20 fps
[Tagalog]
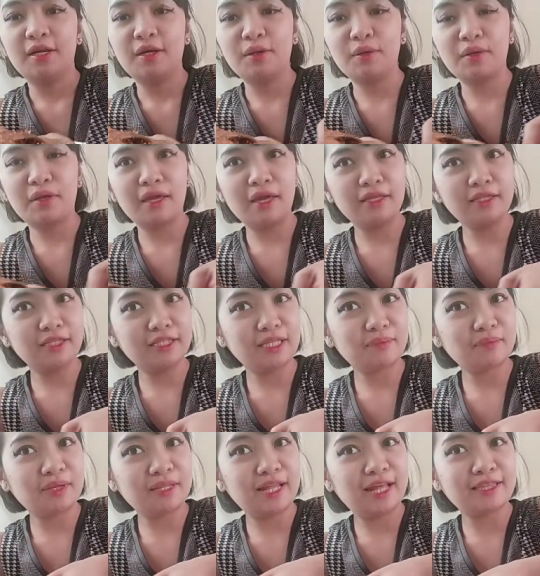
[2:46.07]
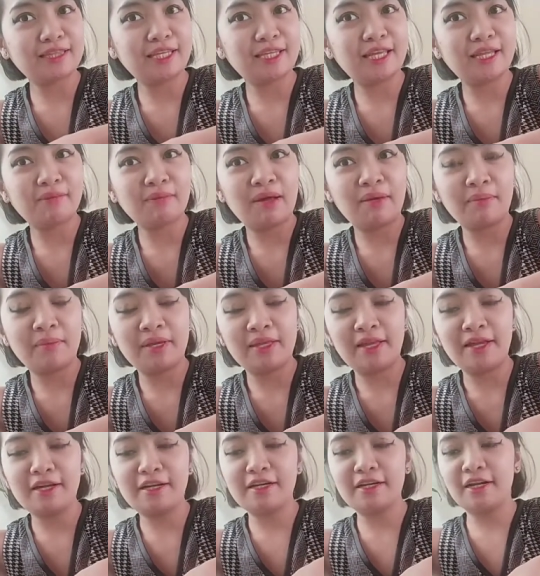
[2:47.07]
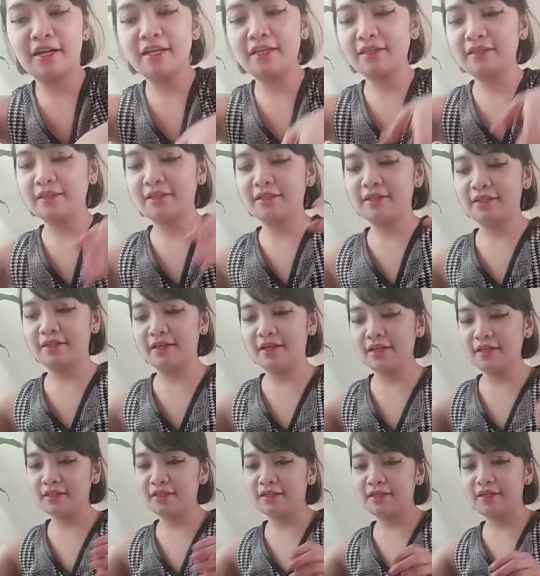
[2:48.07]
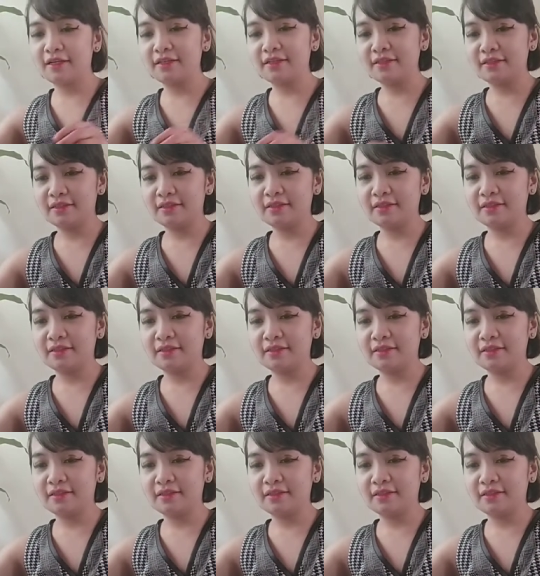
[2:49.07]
Okay, titikman natin yan mamaya. Ay, ay, alright.